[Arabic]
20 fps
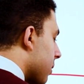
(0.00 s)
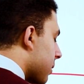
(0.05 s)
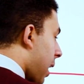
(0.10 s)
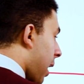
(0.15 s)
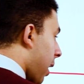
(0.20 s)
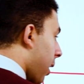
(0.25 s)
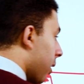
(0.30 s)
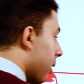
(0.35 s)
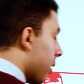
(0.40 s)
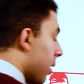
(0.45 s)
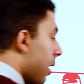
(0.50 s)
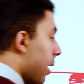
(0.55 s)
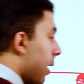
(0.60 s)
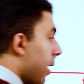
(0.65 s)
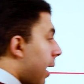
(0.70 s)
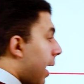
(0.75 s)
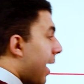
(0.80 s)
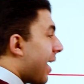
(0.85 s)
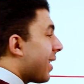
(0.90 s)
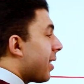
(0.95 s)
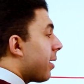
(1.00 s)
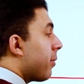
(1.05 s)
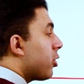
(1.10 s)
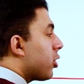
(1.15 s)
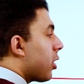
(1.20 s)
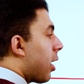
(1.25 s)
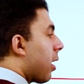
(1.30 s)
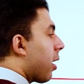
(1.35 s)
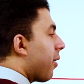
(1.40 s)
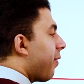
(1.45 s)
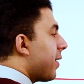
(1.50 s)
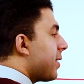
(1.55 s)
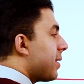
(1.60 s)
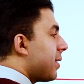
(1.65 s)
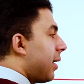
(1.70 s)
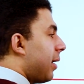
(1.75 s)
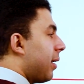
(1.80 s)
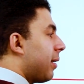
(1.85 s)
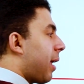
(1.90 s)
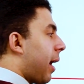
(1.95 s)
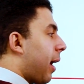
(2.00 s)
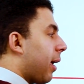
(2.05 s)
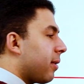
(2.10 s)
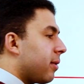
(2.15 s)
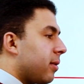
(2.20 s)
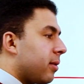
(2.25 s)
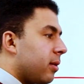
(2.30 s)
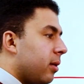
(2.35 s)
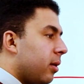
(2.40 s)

صح انا مش هعرف انزل لتحت